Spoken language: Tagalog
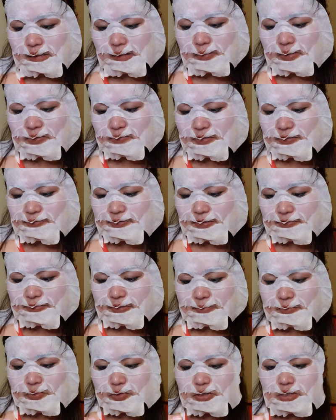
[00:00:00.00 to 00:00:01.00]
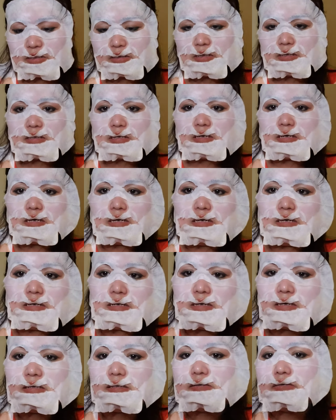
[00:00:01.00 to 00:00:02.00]
ah, 7.55 ko siya
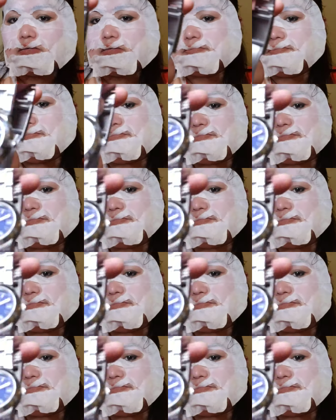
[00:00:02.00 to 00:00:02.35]
tatanggalin kaso.